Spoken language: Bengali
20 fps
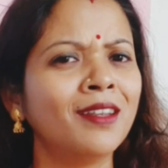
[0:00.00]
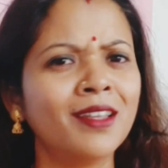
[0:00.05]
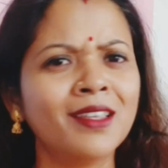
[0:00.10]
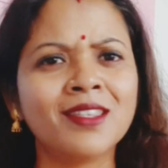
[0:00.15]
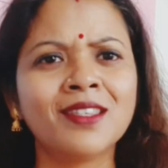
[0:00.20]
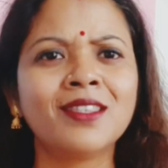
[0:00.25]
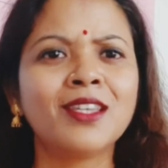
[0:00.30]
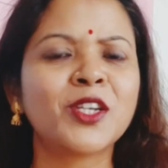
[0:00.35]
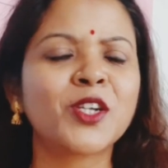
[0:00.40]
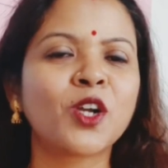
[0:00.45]

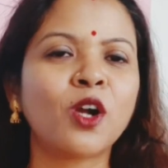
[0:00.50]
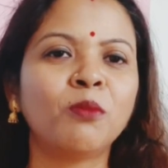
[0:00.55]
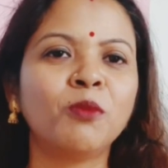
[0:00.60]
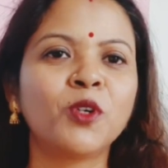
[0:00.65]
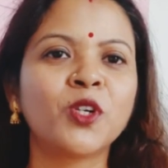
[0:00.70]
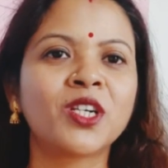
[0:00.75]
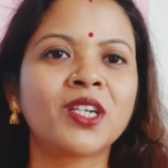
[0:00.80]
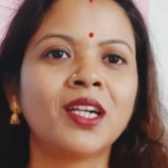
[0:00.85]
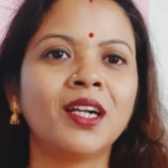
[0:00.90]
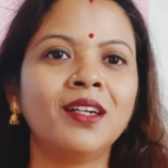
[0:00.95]
নিজেদের
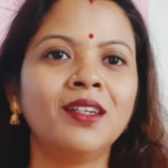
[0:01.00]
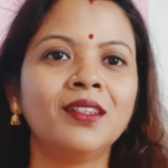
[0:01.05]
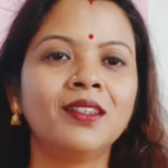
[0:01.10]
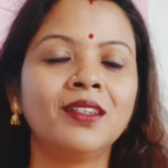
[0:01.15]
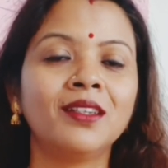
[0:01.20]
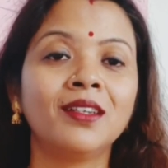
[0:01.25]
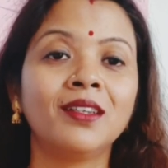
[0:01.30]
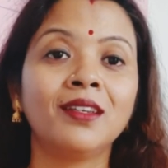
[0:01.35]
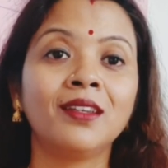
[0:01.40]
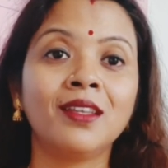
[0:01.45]
সমস্যা
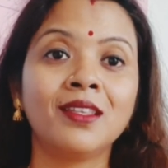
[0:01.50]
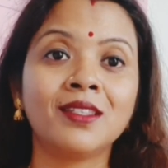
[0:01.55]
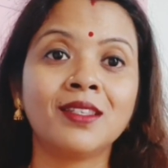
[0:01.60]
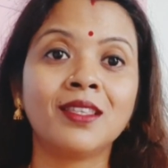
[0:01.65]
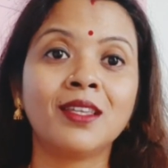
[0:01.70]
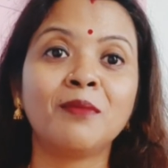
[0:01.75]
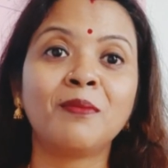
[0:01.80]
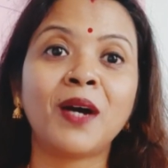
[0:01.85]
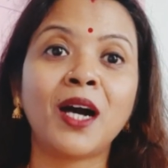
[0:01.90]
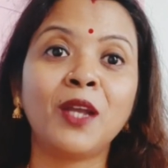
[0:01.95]

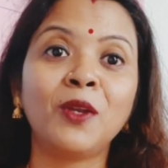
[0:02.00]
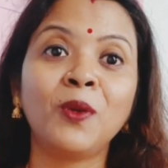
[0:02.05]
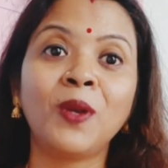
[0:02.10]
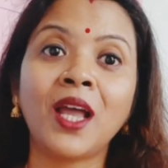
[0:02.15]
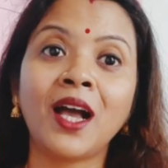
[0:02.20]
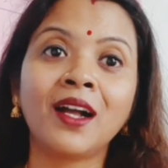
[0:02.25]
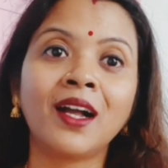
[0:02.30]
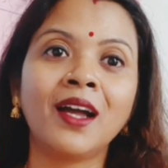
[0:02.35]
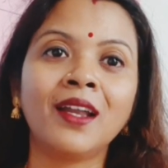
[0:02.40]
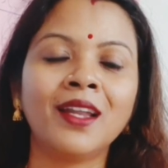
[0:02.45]
নিজেদের ভালো
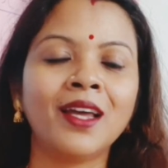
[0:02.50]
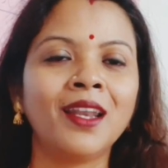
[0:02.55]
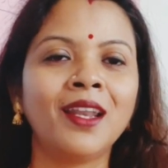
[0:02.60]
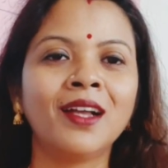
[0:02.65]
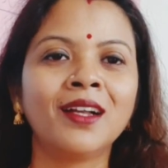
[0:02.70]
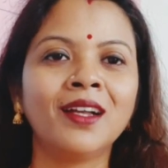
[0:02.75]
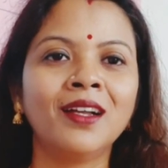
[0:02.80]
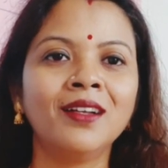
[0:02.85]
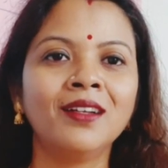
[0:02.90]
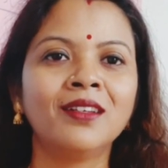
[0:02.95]
লাগা না
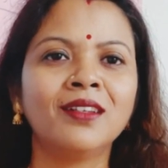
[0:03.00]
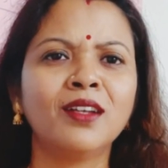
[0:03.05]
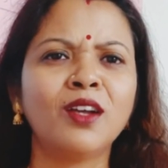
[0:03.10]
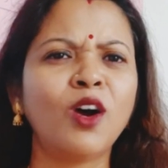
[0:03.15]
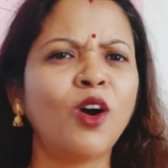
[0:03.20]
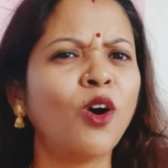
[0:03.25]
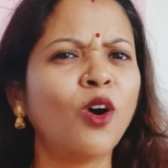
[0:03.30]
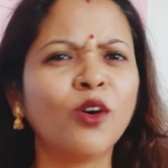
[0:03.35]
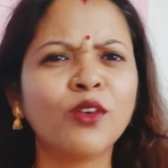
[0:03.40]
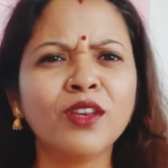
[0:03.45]
লাগা
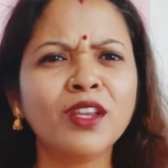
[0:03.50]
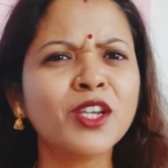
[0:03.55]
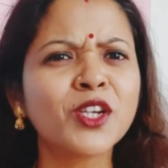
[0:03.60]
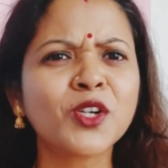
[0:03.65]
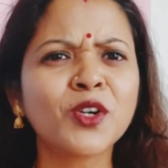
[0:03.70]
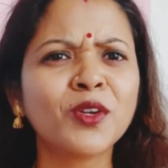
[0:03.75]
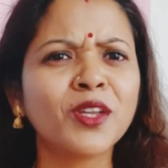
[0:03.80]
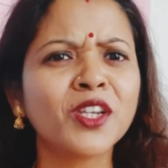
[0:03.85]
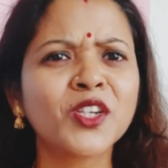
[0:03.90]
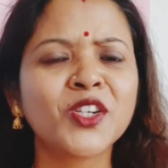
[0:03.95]
অন্যের
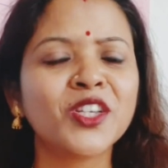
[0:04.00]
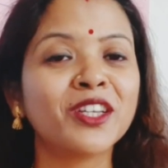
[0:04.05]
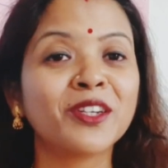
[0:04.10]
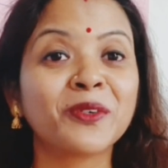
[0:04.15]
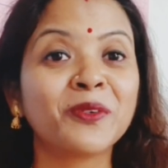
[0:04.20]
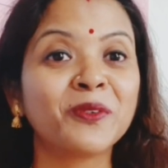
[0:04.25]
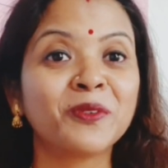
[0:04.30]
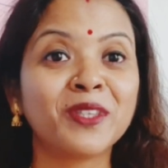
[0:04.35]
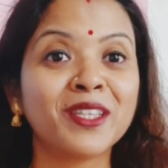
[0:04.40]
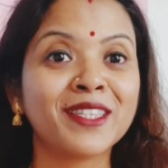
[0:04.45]
সঙ্গে শেয়ার
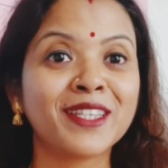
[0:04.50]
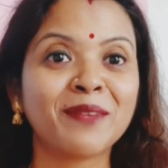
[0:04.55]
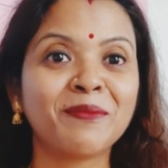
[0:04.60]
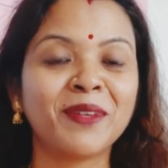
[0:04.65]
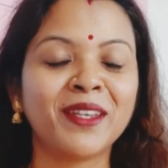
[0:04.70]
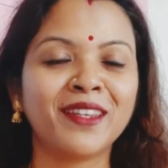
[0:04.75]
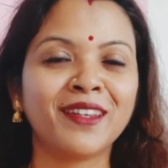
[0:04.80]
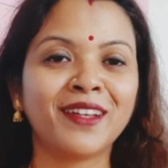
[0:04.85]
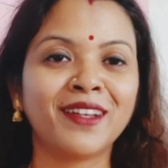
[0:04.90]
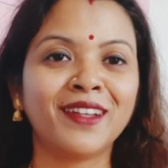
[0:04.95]
করতে
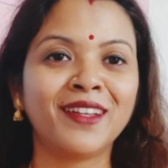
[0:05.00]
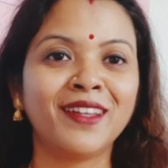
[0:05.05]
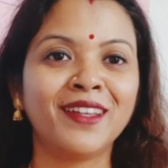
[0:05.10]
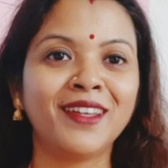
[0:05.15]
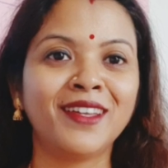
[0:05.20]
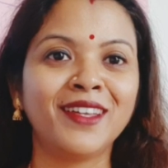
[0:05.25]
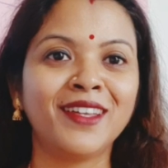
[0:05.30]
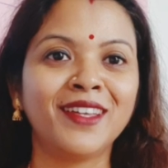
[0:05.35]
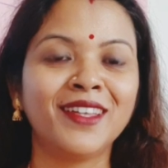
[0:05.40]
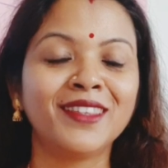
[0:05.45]
যাবেন না
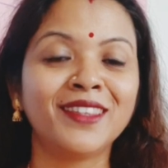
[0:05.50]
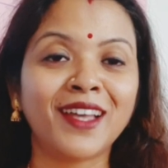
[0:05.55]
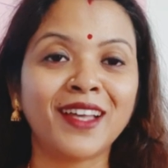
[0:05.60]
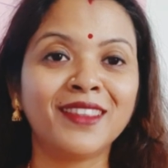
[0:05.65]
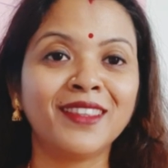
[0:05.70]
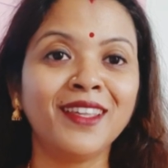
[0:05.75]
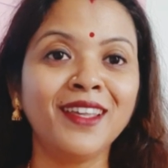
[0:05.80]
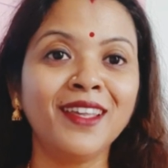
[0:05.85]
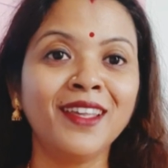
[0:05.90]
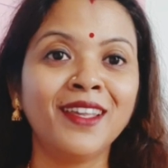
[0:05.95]

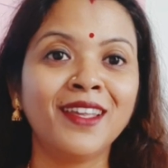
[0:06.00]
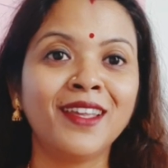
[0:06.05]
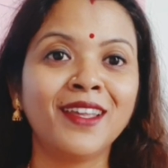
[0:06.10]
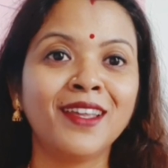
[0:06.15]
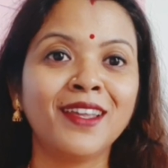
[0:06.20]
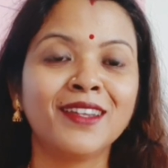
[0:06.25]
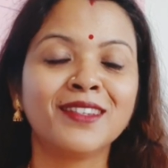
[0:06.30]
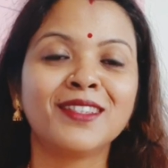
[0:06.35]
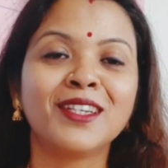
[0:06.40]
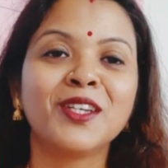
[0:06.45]
তাতে
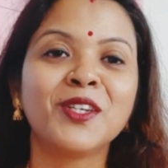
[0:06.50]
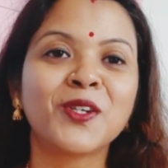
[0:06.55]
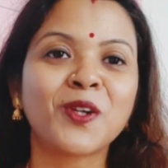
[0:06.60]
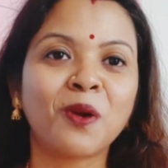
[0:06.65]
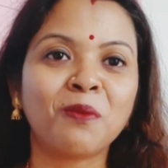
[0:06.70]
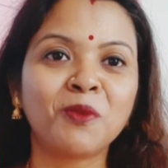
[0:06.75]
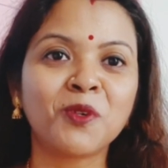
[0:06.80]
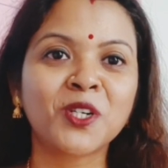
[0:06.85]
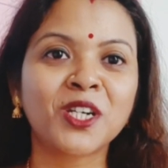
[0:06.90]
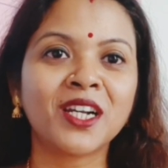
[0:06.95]
সেই
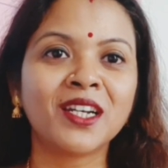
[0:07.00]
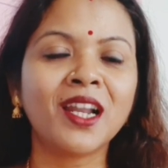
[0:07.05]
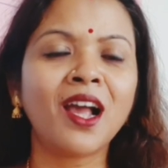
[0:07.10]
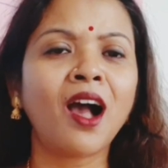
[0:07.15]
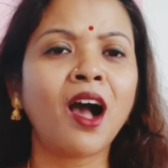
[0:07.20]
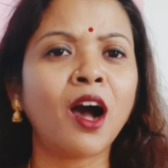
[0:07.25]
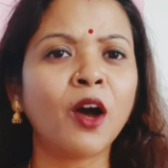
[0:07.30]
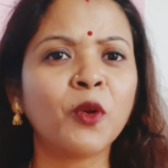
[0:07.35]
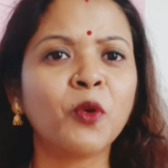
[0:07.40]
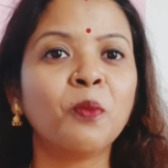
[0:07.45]
সমস্যাটা
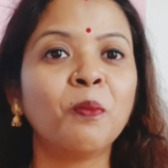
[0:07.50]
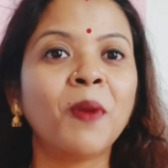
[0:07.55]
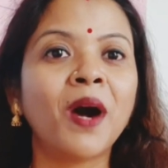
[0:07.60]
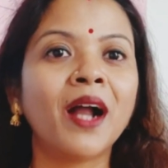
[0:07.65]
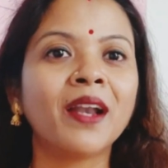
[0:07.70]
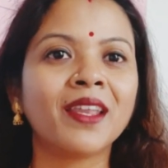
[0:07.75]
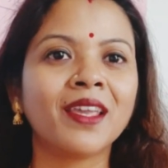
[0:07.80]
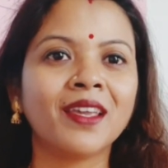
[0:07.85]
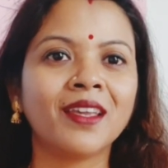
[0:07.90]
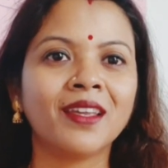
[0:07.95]
আরও
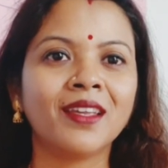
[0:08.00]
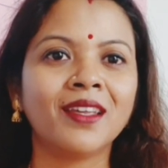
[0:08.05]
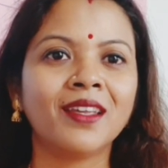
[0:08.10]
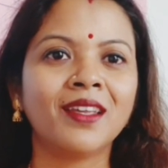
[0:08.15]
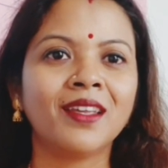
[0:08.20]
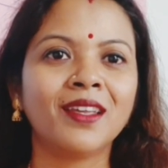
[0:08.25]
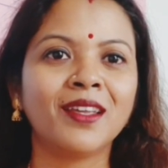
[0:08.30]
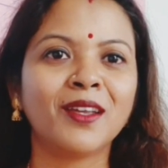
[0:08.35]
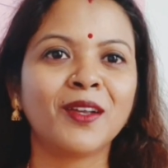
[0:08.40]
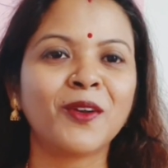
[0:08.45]
বাড়ে
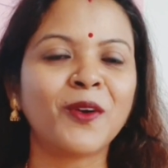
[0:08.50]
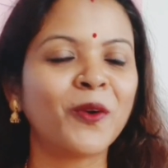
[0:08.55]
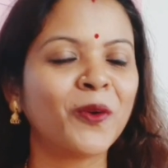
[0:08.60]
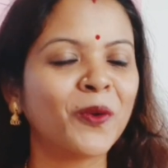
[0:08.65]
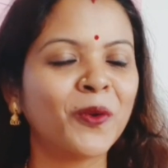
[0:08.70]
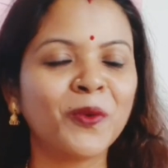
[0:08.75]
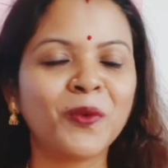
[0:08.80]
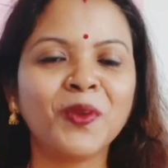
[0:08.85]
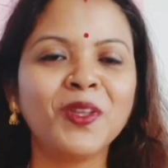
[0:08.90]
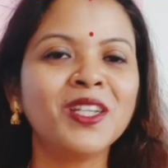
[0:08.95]

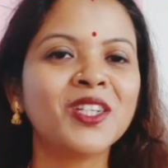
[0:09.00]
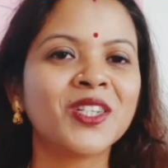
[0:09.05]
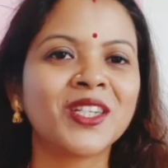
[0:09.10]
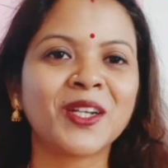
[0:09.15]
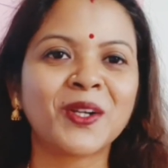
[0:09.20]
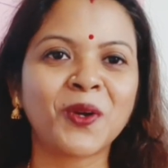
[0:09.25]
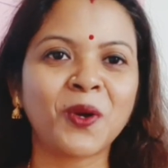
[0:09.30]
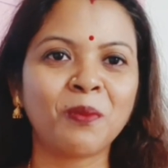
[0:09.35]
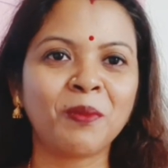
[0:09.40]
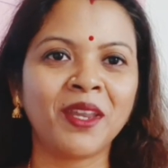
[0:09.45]
কখনোই সেটা
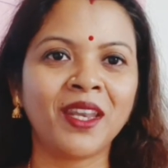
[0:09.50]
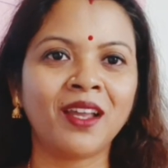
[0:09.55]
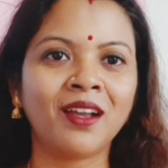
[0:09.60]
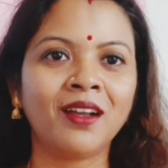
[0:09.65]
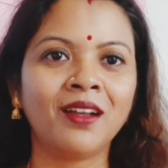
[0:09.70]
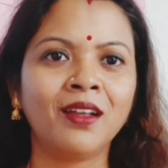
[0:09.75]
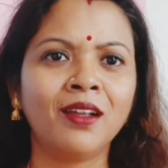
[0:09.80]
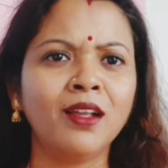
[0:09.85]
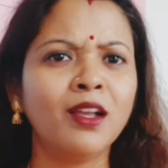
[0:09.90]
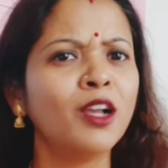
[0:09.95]
কমে না
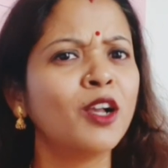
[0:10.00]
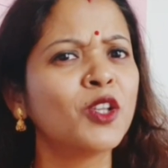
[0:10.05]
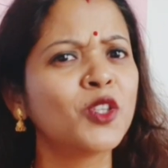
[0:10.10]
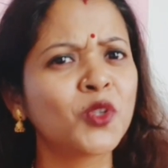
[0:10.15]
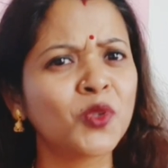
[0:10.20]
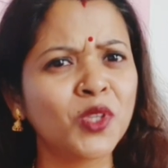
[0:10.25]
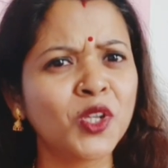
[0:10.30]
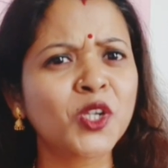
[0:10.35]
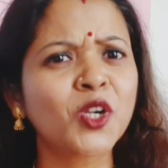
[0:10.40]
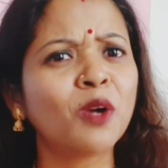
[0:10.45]

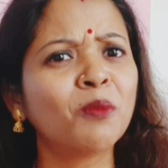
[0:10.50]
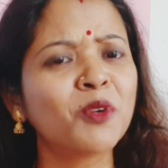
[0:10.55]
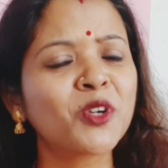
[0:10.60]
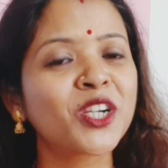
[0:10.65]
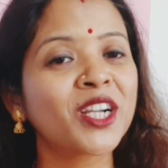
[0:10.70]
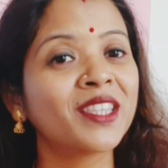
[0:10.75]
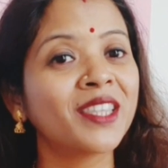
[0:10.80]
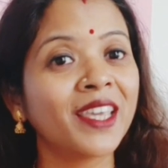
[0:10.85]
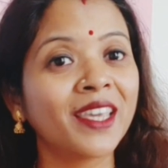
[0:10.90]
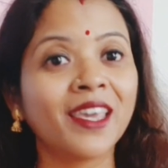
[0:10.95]
যদি
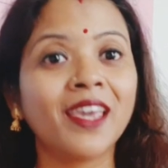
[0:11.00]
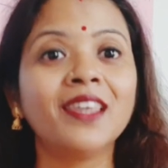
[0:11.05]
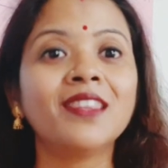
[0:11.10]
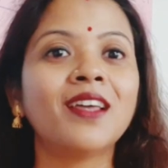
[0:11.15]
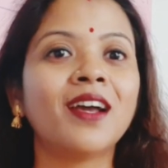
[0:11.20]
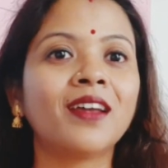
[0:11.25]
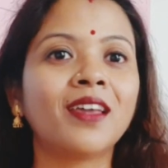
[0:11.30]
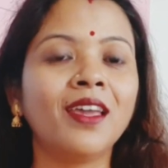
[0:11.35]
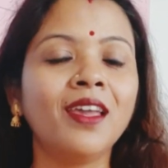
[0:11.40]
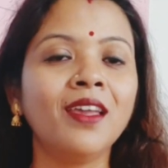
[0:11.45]
সমস্যা থেকেই
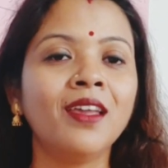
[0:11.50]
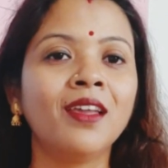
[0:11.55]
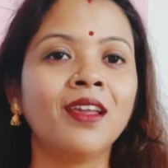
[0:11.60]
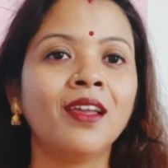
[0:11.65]
থাকে